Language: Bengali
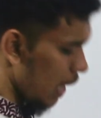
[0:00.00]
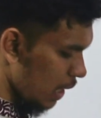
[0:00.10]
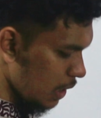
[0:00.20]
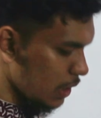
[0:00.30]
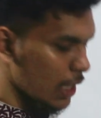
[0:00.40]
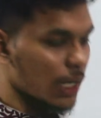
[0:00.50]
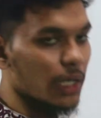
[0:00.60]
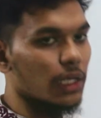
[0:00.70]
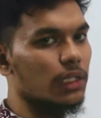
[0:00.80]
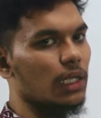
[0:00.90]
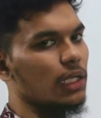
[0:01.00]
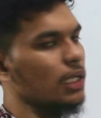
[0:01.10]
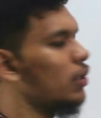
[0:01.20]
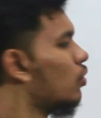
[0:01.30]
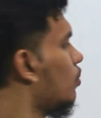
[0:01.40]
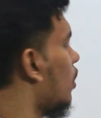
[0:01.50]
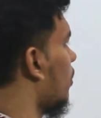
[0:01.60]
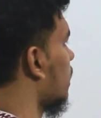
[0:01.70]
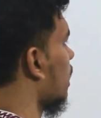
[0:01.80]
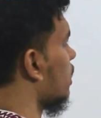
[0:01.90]
এই রেখাটা তাহলে কিরকম
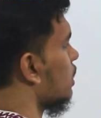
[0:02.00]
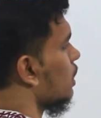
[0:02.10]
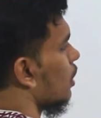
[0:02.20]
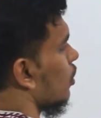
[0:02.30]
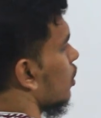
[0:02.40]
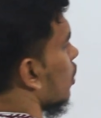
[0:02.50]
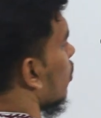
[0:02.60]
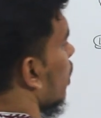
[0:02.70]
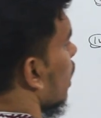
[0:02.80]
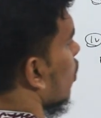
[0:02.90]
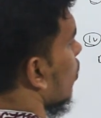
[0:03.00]
হবে তাহলে চিন্তা করে দেখো এ